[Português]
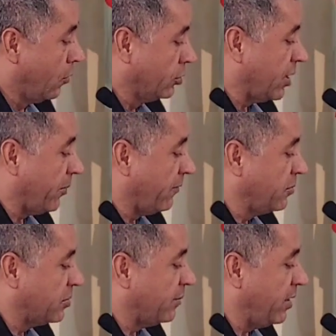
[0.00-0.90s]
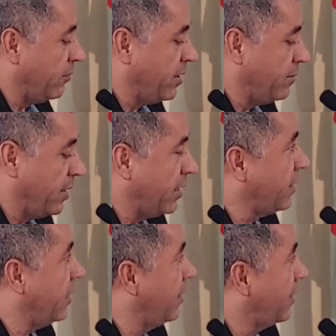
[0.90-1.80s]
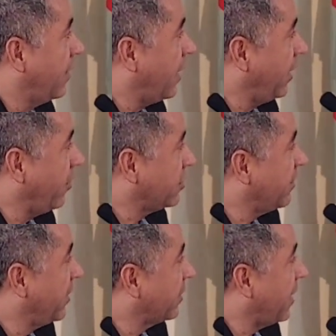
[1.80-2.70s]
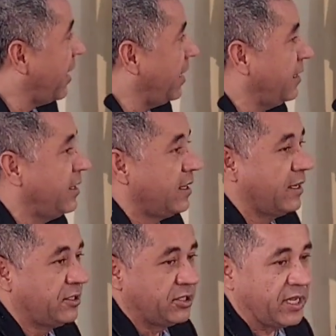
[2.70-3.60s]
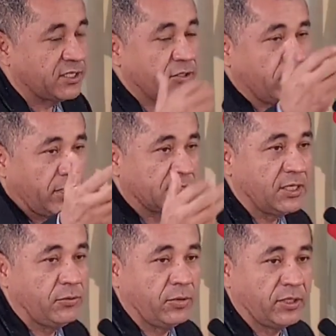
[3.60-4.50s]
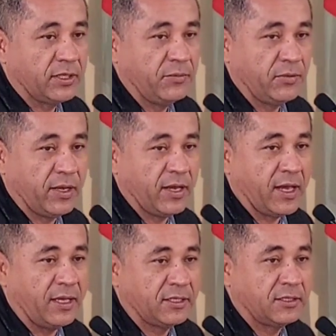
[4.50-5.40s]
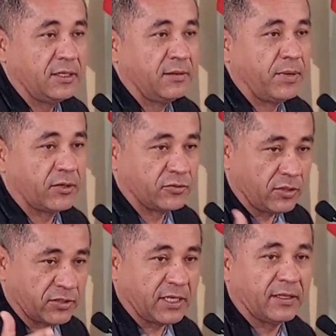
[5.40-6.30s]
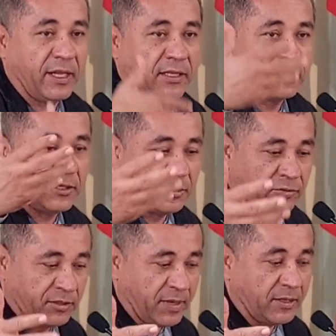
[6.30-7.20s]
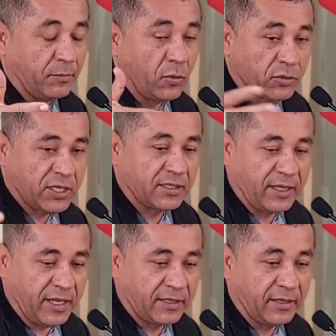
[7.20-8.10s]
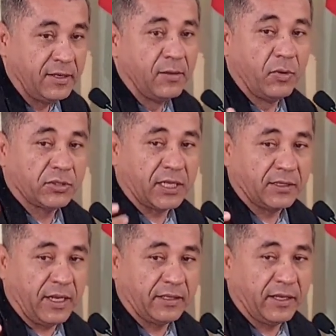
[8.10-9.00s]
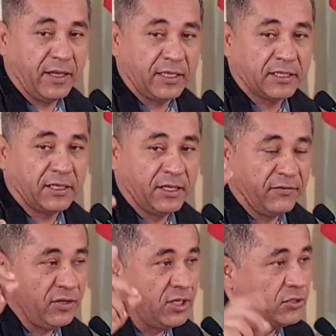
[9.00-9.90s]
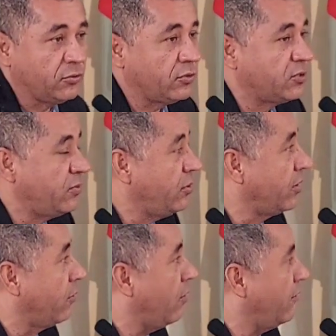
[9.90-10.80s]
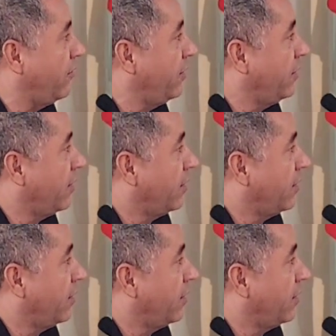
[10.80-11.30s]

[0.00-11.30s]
Hoje aprovamos também uma emenda à lei orçamentária que direciona 180 mil reais para os nossos atletas, a chamada Bolsa Atleta. Bolsa Atleta é essa que teve início em 2009,